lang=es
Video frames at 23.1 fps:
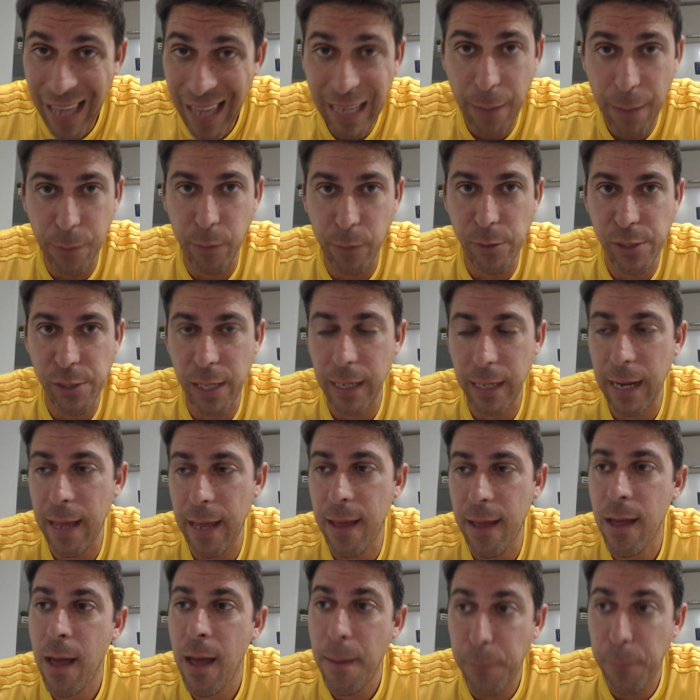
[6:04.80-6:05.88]
aprovecharlas
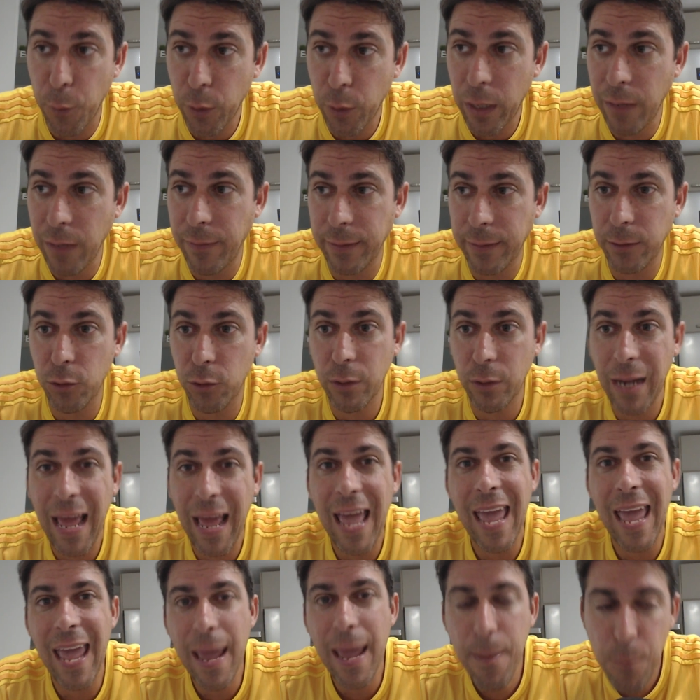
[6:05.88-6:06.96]
porque el Barcelona
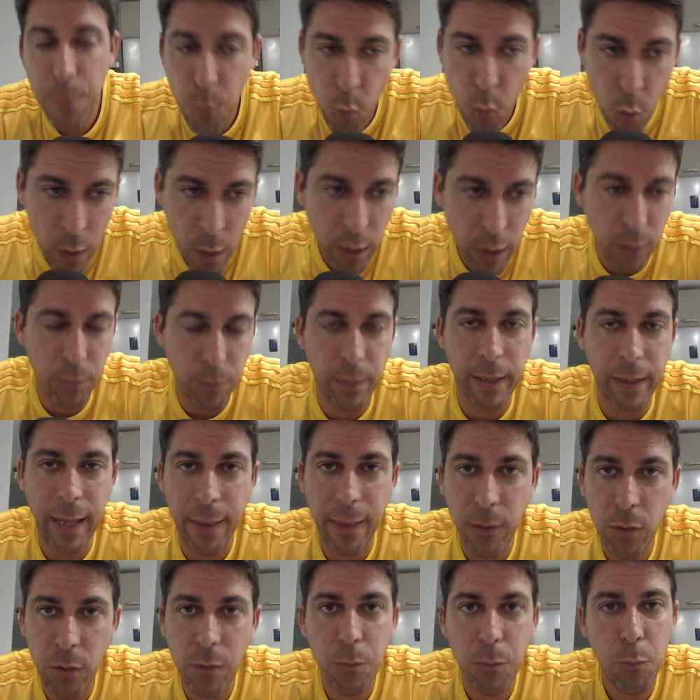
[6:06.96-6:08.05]
es muy
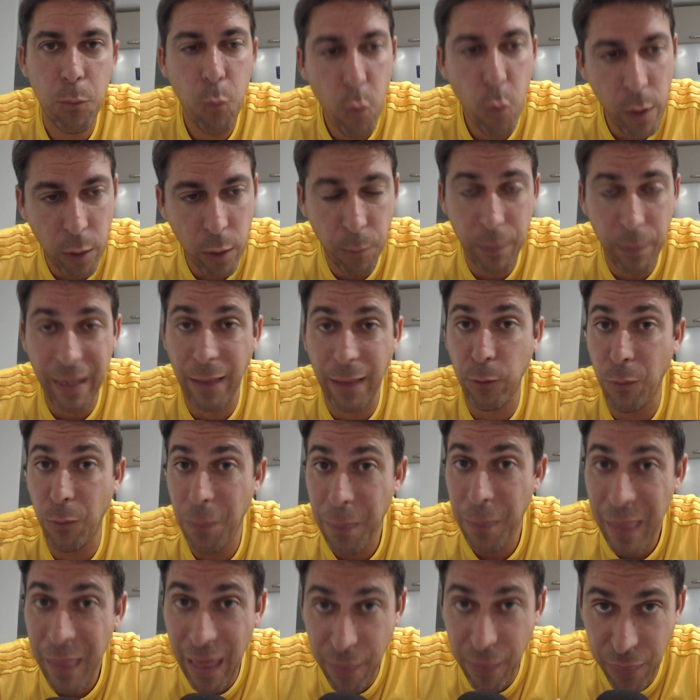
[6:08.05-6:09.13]
complicado, muy complicado
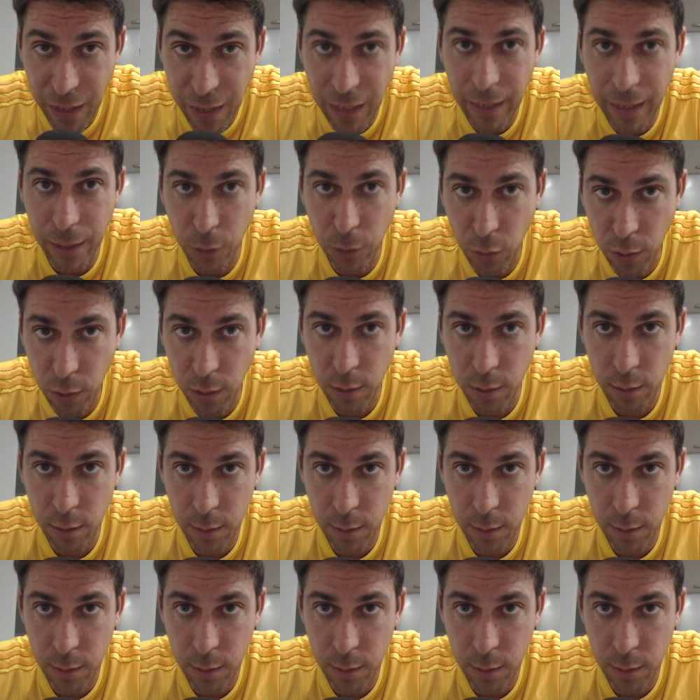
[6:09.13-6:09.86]
de hacerle gol.